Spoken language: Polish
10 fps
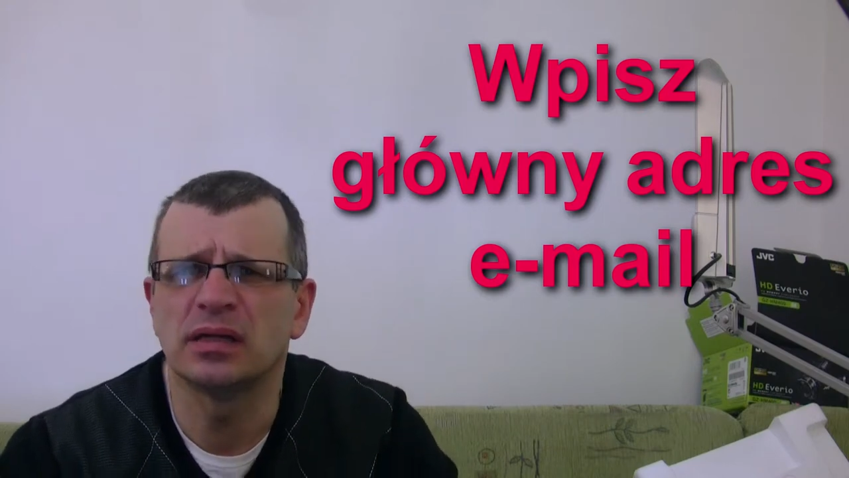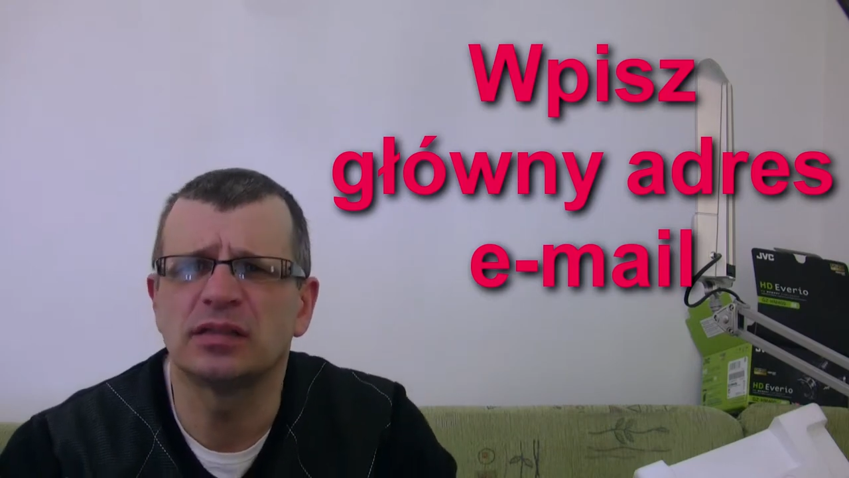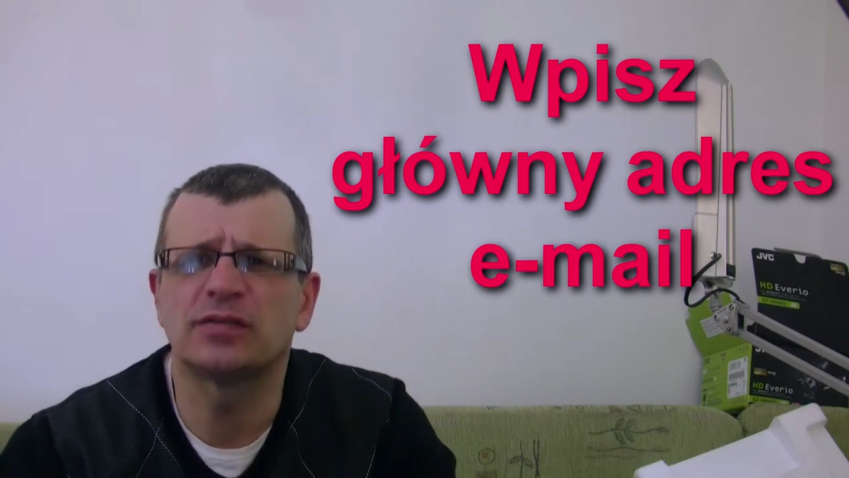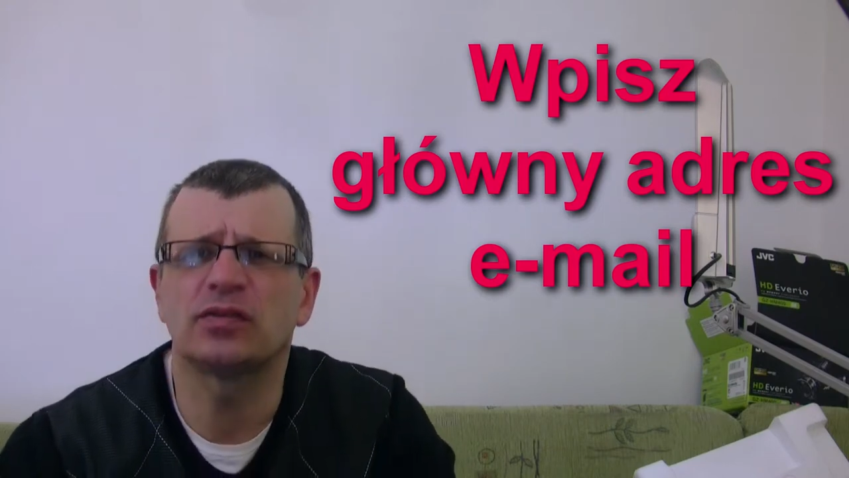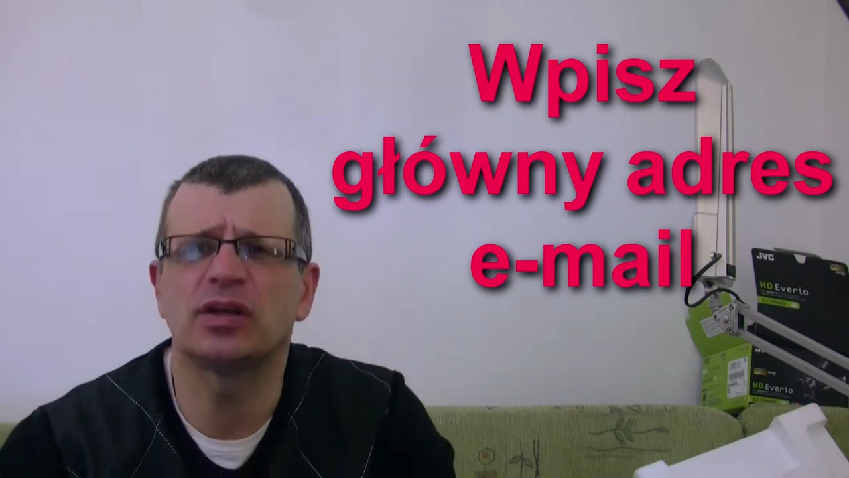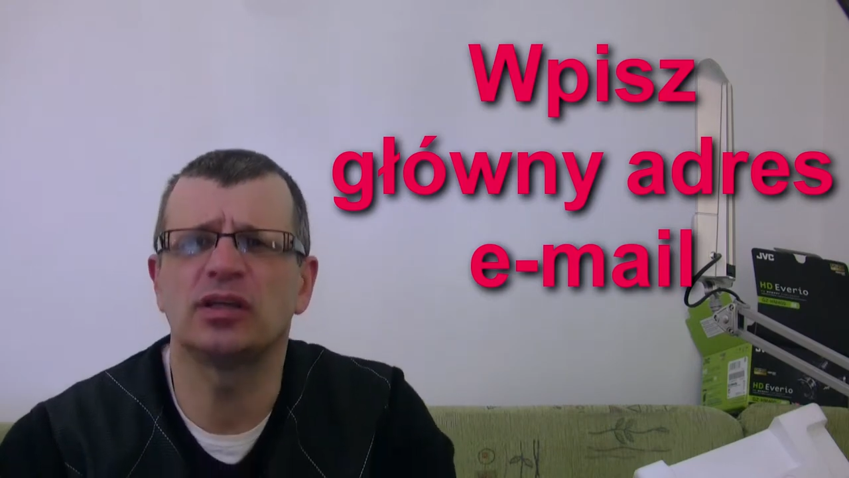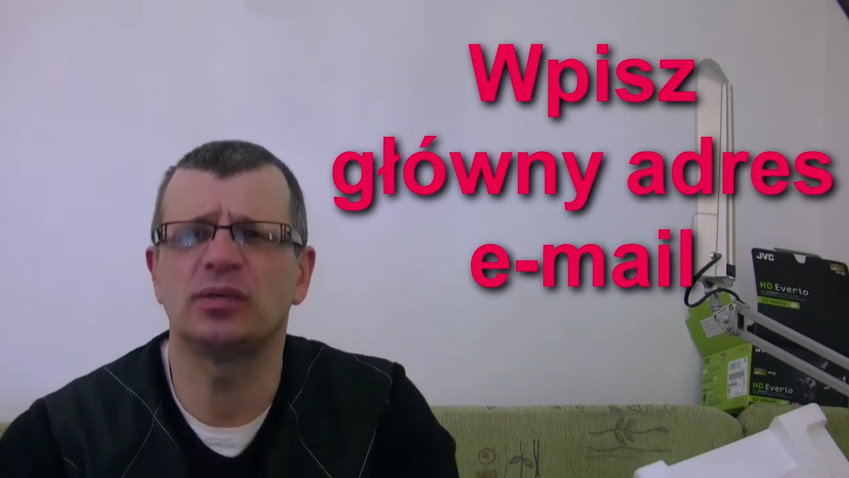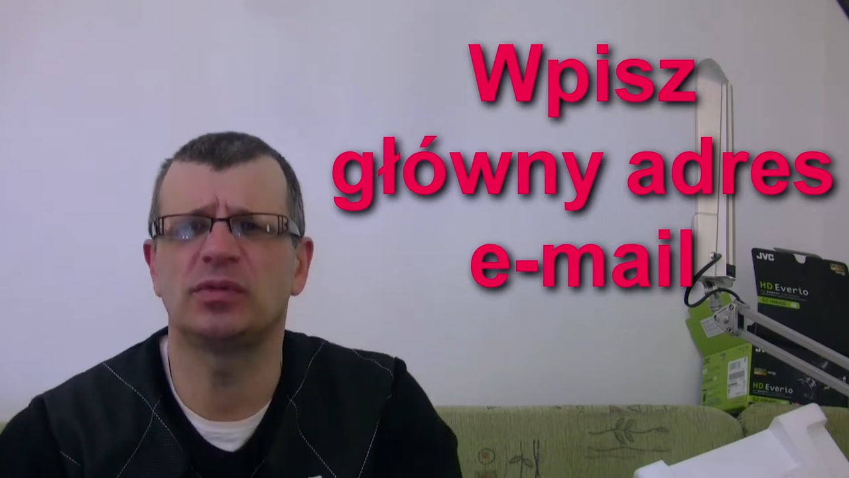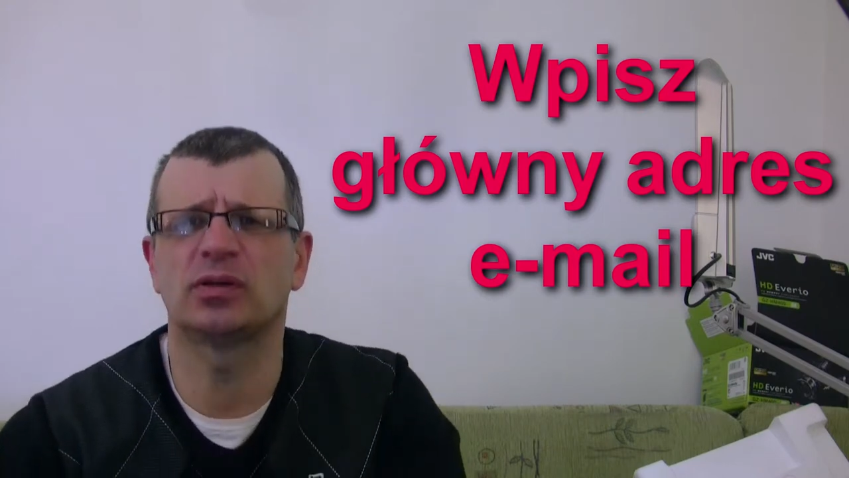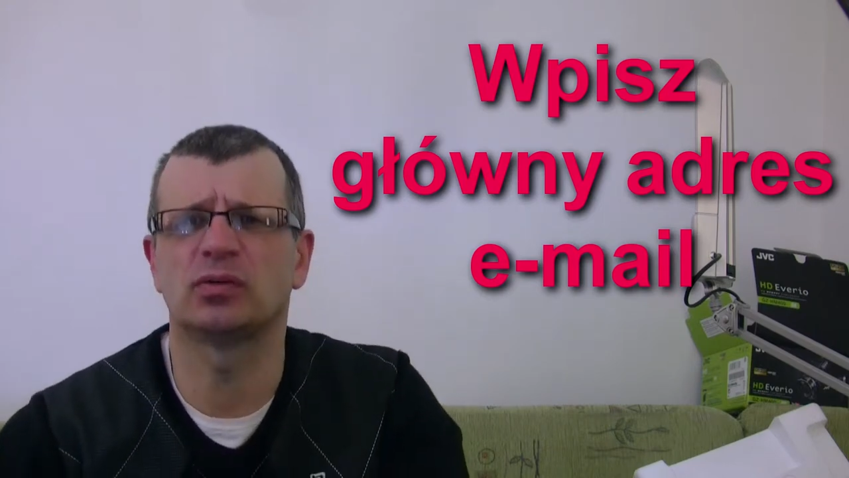swoje
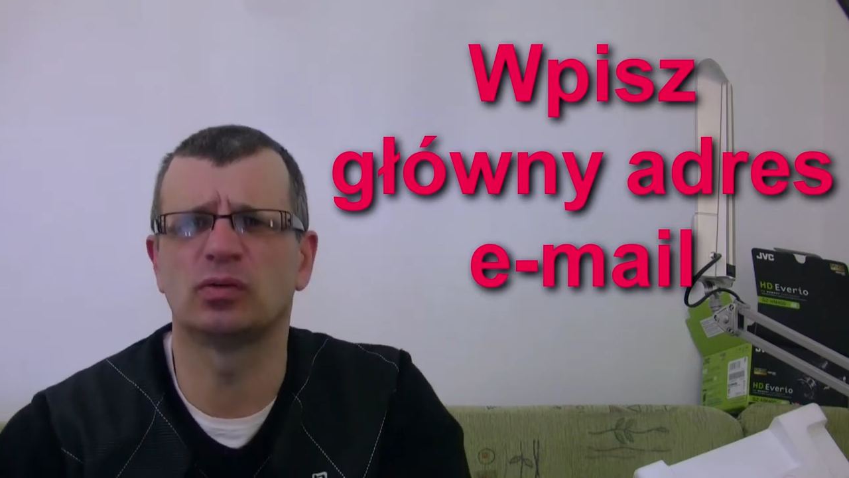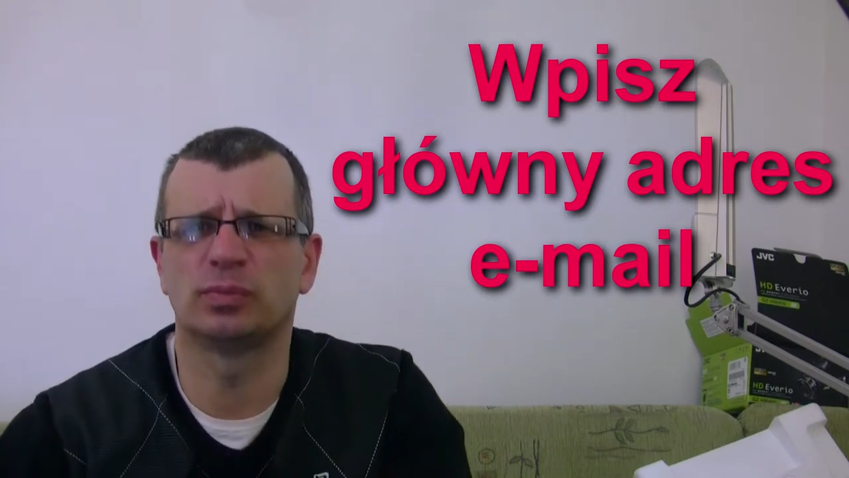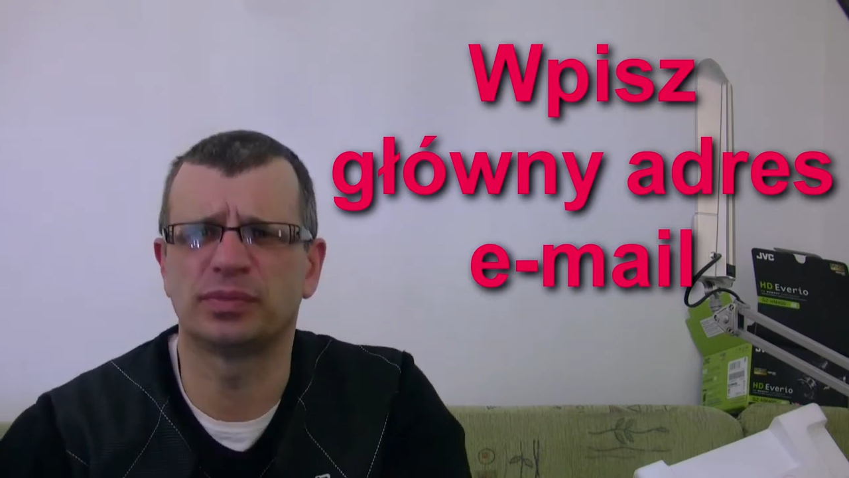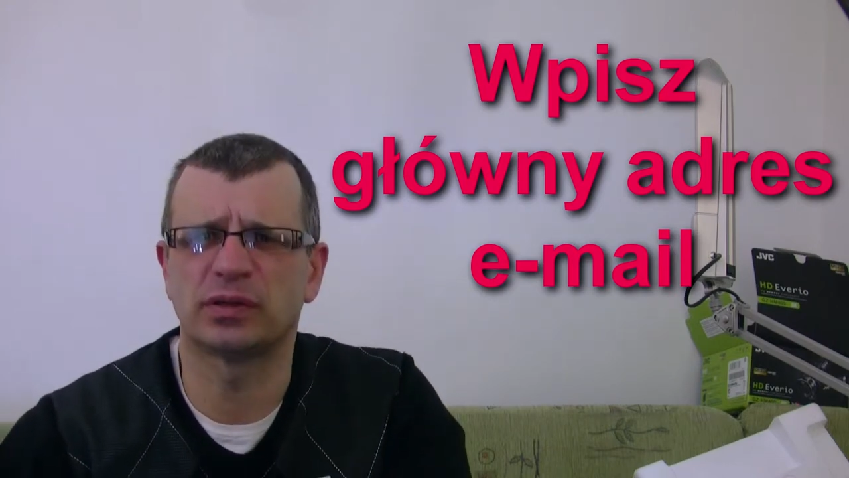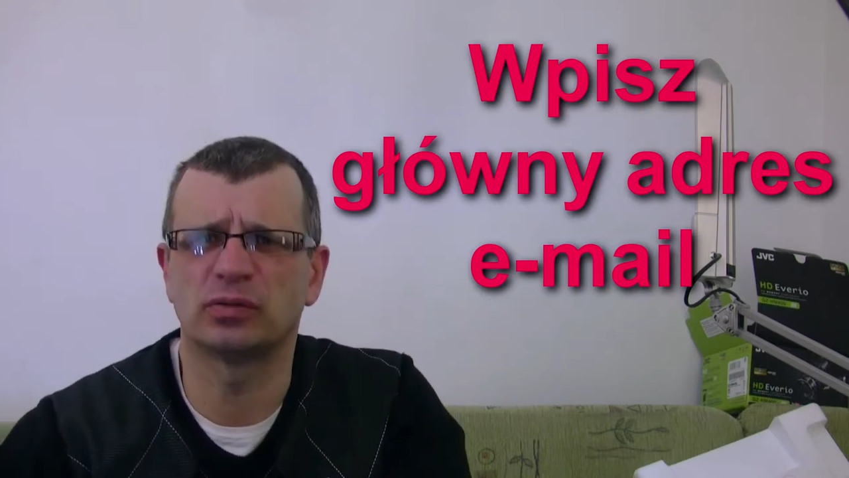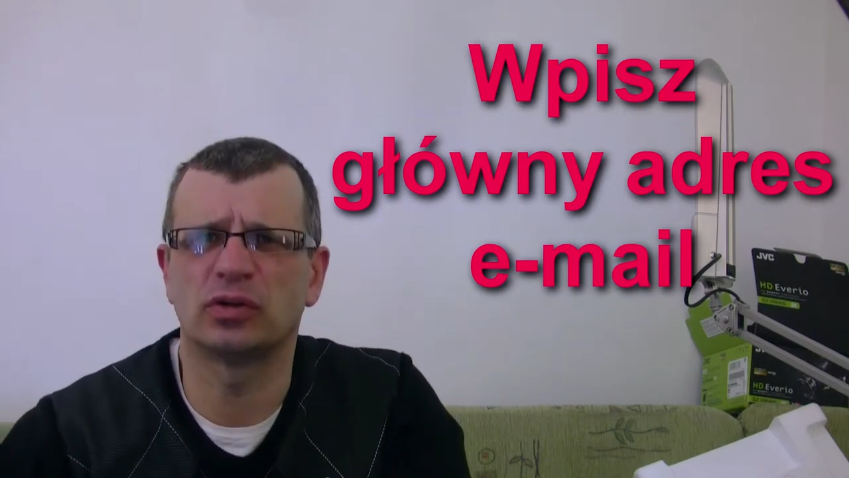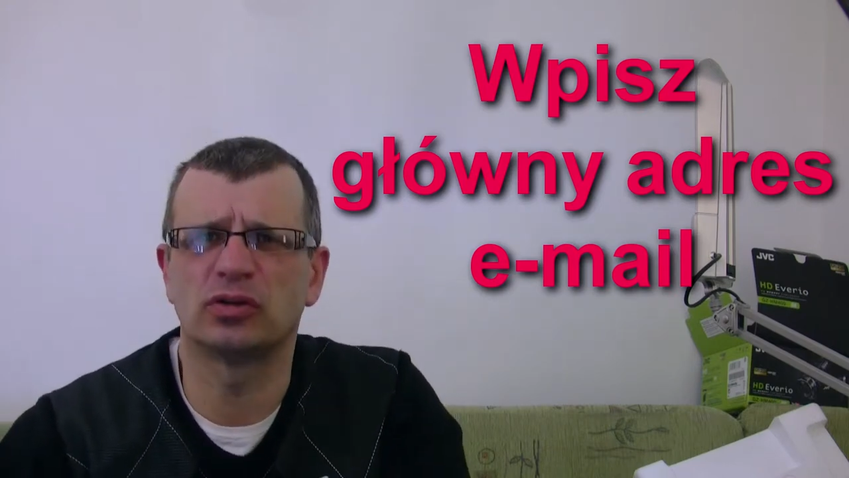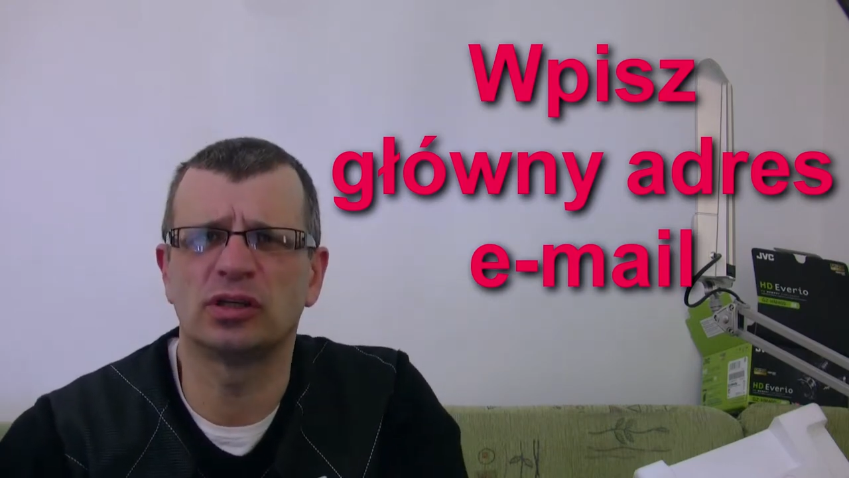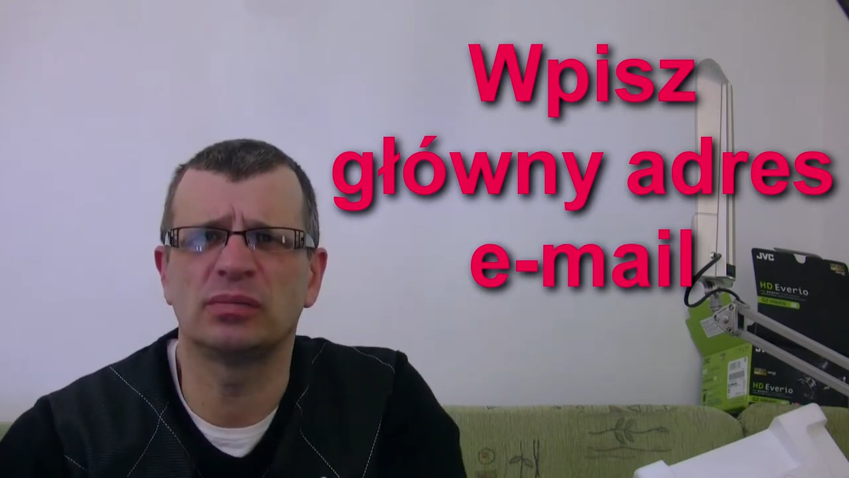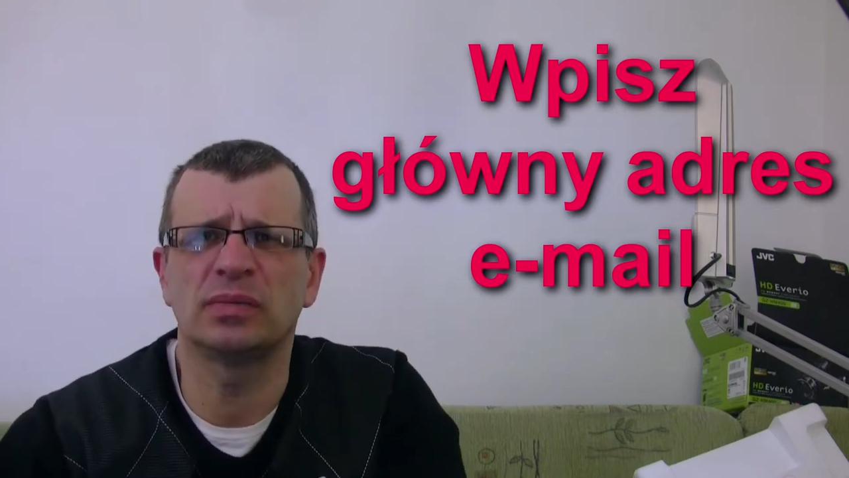imię lub
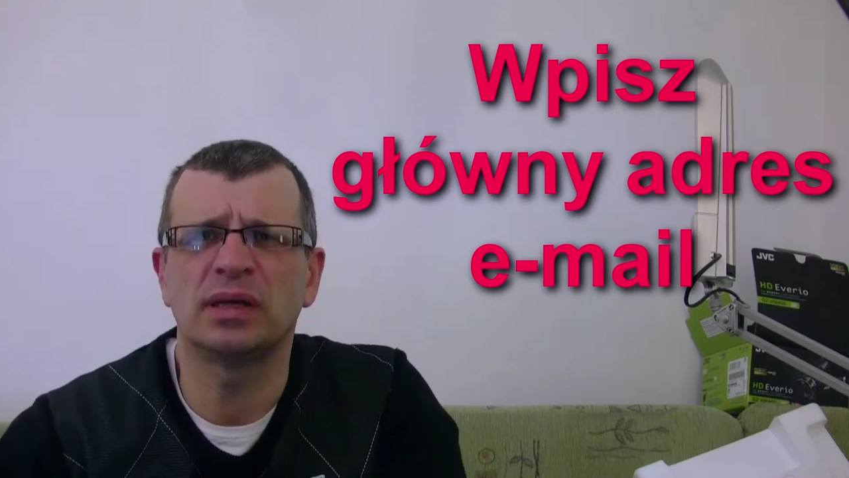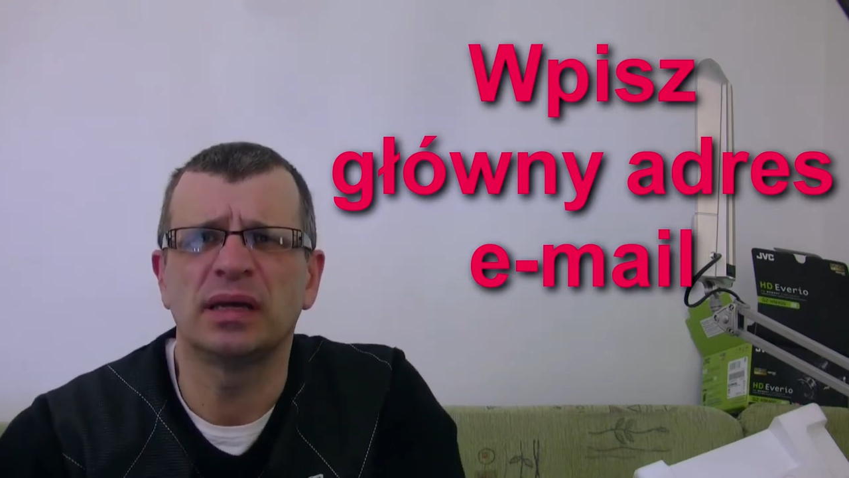pseudonim